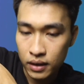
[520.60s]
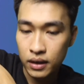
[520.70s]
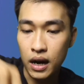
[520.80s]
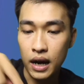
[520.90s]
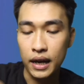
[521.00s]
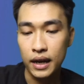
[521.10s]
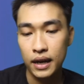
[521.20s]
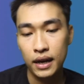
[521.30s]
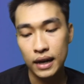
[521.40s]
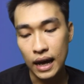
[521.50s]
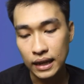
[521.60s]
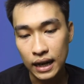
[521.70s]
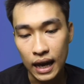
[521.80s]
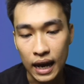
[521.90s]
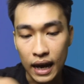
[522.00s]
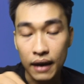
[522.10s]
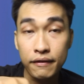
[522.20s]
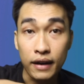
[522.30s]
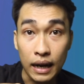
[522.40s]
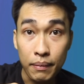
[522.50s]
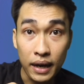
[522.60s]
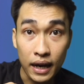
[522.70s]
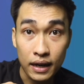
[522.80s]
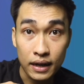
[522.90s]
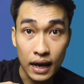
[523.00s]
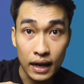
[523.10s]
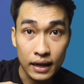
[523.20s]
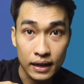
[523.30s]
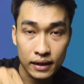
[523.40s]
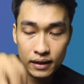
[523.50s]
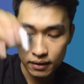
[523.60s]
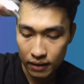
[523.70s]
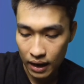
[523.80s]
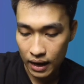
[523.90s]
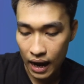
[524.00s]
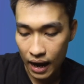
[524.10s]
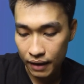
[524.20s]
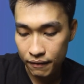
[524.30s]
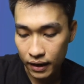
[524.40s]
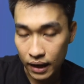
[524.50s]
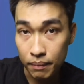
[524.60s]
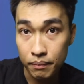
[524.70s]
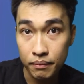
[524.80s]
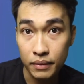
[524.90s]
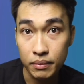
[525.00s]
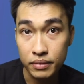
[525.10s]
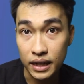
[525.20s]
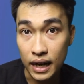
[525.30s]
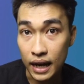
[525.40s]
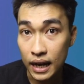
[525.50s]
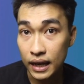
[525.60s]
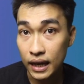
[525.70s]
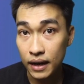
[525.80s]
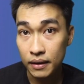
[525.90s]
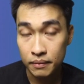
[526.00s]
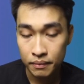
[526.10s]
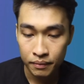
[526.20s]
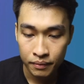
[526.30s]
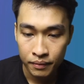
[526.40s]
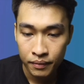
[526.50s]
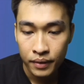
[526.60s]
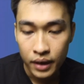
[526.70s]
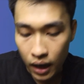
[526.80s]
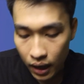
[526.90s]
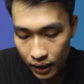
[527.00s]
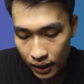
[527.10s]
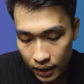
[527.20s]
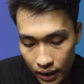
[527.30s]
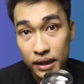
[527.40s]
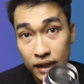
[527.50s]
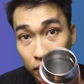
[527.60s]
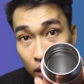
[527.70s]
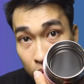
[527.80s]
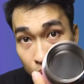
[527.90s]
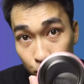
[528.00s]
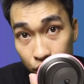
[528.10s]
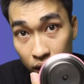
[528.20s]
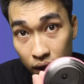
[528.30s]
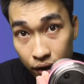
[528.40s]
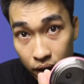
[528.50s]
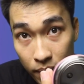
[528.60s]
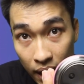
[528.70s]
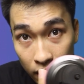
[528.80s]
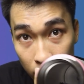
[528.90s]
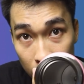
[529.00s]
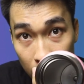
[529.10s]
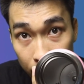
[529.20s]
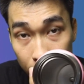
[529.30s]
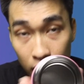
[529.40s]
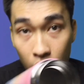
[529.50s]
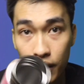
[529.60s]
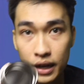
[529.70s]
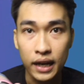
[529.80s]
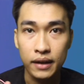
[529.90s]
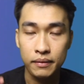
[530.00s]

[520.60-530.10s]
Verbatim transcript: Rồi, đấy chính là phần nắp ha. Đây, hai cái phần nắp mình sẽ để đây nha. Rồi, bên trong này mình muốn giới thiệu các bạn đó chính là cái phần lõi này.